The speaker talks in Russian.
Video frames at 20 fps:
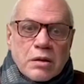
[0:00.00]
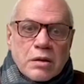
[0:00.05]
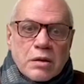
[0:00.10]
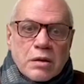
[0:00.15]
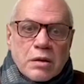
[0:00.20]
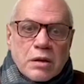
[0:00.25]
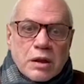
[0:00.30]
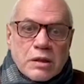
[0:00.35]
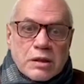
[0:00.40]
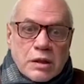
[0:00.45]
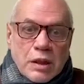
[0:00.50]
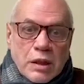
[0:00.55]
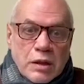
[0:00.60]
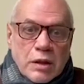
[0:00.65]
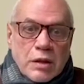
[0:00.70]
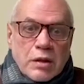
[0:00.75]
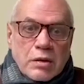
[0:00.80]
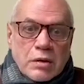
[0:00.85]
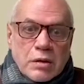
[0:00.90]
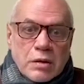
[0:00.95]
я
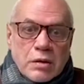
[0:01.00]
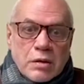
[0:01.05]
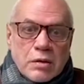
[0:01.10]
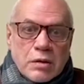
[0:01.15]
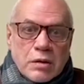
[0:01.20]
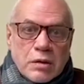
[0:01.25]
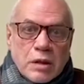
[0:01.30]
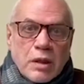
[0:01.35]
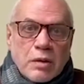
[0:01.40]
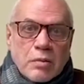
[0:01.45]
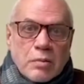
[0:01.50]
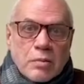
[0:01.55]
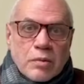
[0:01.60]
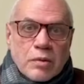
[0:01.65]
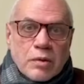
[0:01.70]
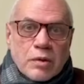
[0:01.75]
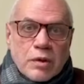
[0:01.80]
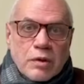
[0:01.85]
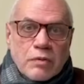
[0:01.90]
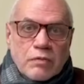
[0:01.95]
стоял там
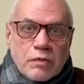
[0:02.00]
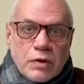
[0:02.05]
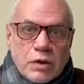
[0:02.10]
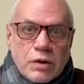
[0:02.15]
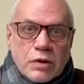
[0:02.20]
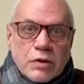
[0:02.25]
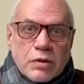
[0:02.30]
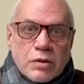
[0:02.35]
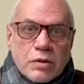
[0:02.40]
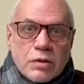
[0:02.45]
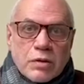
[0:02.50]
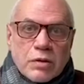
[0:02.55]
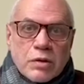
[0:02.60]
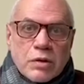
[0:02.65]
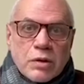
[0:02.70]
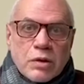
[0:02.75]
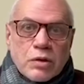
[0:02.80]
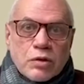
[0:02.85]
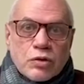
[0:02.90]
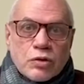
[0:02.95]
и видел
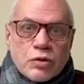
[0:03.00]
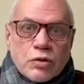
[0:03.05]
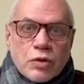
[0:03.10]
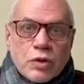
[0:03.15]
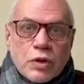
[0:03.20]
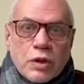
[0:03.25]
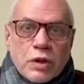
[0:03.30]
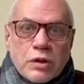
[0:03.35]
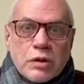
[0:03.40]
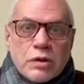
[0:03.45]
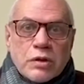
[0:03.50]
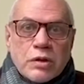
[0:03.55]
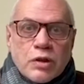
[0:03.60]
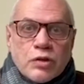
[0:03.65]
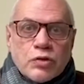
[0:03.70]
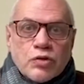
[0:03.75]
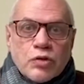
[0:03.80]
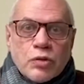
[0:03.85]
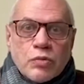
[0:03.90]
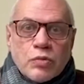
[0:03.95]
что это
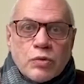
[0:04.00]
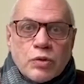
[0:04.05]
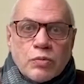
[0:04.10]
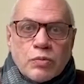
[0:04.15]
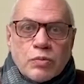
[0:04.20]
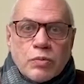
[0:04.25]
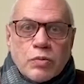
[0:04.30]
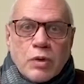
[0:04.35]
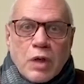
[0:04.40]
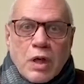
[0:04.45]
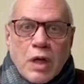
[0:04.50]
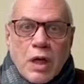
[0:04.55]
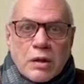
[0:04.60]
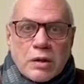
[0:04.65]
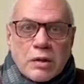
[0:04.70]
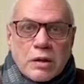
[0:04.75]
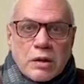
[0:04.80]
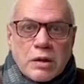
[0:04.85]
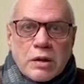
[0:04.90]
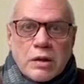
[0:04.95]
должно быть
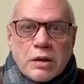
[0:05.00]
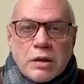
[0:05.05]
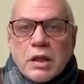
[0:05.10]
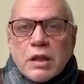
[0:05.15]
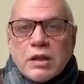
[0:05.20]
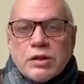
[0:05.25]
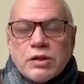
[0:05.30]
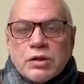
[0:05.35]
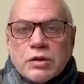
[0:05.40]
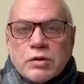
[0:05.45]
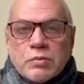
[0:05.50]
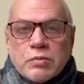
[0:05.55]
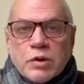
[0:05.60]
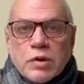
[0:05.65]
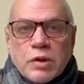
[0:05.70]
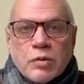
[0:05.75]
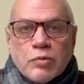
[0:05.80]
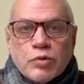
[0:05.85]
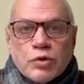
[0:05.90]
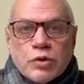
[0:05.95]
как-то иначе,
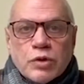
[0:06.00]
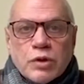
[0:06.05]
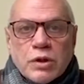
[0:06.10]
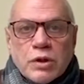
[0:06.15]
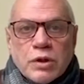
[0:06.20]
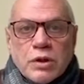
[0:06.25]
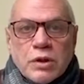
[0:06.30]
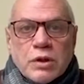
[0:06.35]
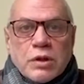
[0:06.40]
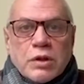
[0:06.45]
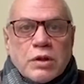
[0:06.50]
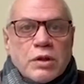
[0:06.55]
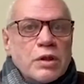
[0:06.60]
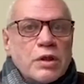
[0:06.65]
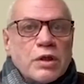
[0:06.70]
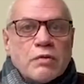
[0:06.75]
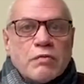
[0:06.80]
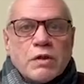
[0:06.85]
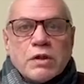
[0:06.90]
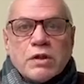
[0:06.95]
потому что не
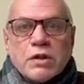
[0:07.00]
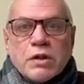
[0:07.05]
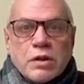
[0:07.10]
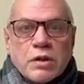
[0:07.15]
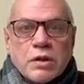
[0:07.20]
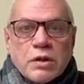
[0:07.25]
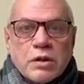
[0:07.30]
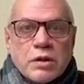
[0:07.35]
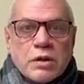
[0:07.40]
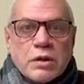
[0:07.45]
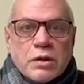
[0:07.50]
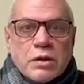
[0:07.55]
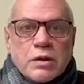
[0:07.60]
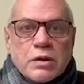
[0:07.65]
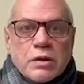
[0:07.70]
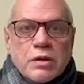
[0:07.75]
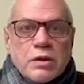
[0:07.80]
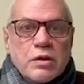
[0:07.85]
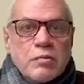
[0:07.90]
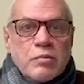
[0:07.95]
хватало
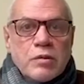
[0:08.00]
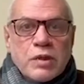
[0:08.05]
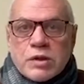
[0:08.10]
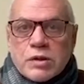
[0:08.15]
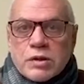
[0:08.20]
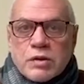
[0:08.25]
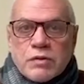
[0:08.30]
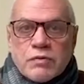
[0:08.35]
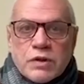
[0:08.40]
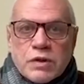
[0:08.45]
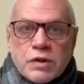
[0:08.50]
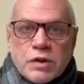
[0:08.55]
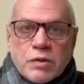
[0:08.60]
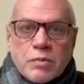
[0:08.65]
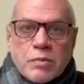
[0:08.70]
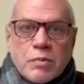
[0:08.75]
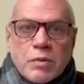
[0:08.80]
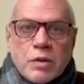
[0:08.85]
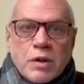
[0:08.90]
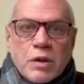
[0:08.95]
ни места всем,
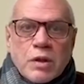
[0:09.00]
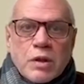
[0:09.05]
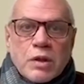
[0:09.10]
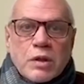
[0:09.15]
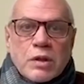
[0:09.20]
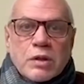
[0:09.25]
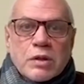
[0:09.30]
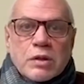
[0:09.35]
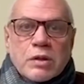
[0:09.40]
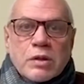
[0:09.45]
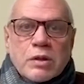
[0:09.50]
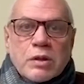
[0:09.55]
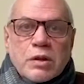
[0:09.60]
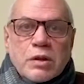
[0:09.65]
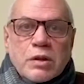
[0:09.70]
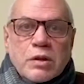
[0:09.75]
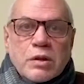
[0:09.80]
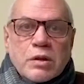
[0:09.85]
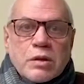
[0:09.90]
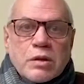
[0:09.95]

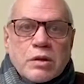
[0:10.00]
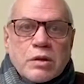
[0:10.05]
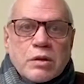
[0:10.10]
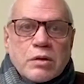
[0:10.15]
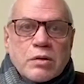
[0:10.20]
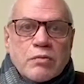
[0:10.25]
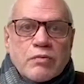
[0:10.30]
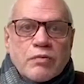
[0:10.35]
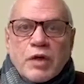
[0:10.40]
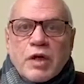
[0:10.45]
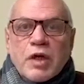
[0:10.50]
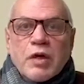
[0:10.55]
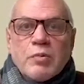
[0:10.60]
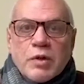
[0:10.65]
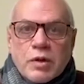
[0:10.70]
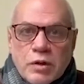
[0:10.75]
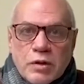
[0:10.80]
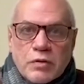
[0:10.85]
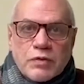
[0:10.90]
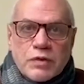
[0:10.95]
ни
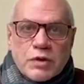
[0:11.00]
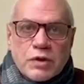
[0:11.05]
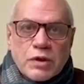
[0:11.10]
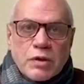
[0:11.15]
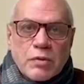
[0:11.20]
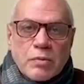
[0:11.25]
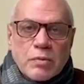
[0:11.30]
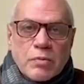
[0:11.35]
времени всем.